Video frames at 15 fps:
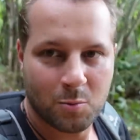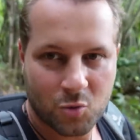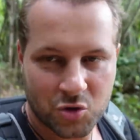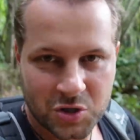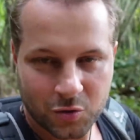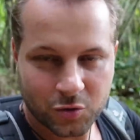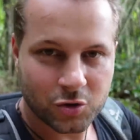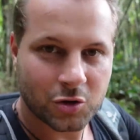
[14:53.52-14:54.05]

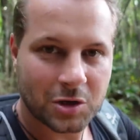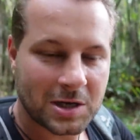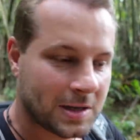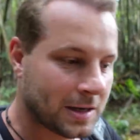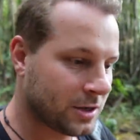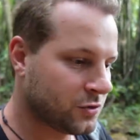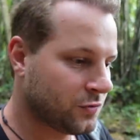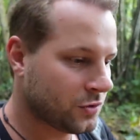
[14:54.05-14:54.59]
można do środka
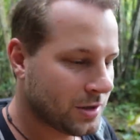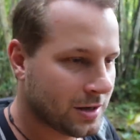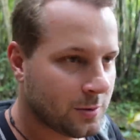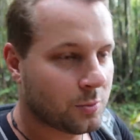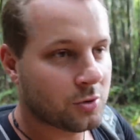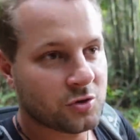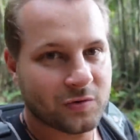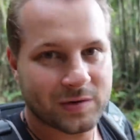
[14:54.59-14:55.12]
nalać wodę i
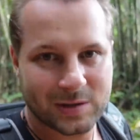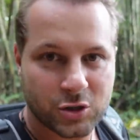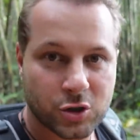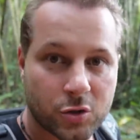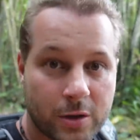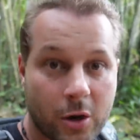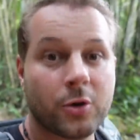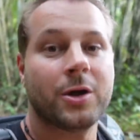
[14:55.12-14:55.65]
położyć w zasadzie
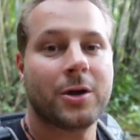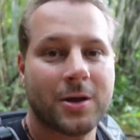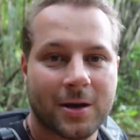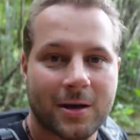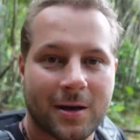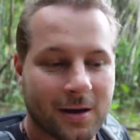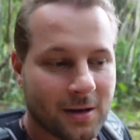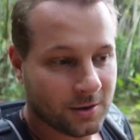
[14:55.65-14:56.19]
to na ogień.
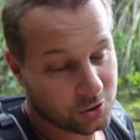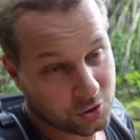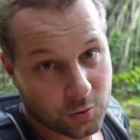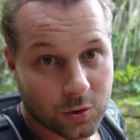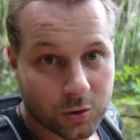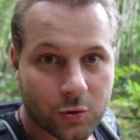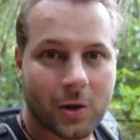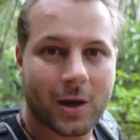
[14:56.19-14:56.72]
I się
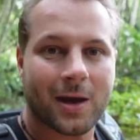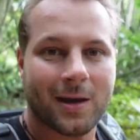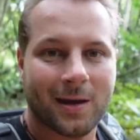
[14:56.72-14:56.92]
ugotuje.